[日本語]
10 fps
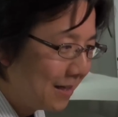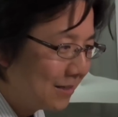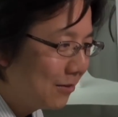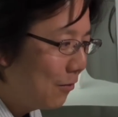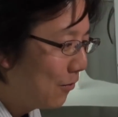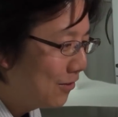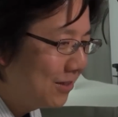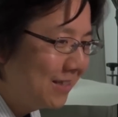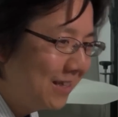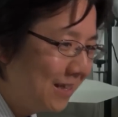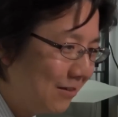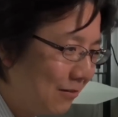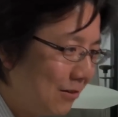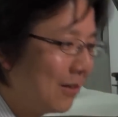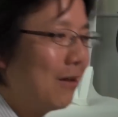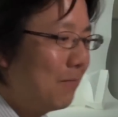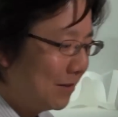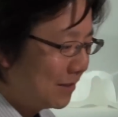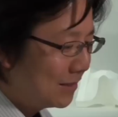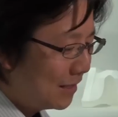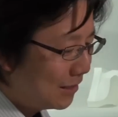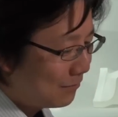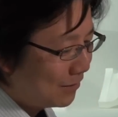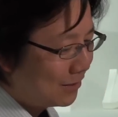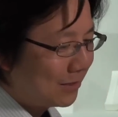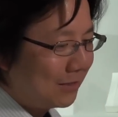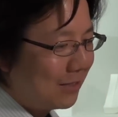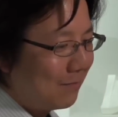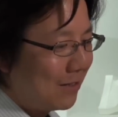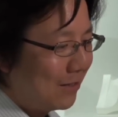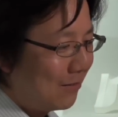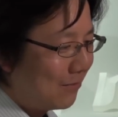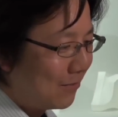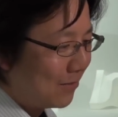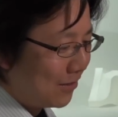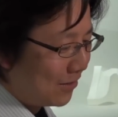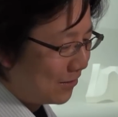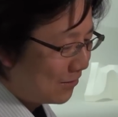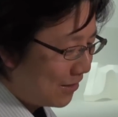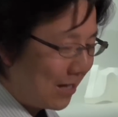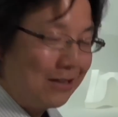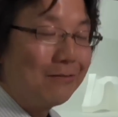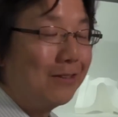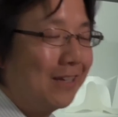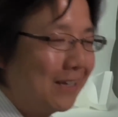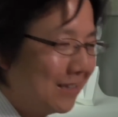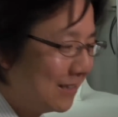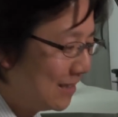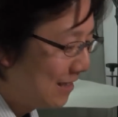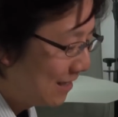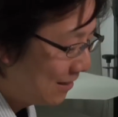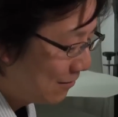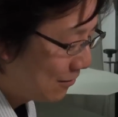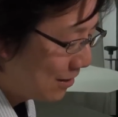それ本当にできるのっていうのはやっぱり実際に自分で作ってみないとそれは何とも言えない人間の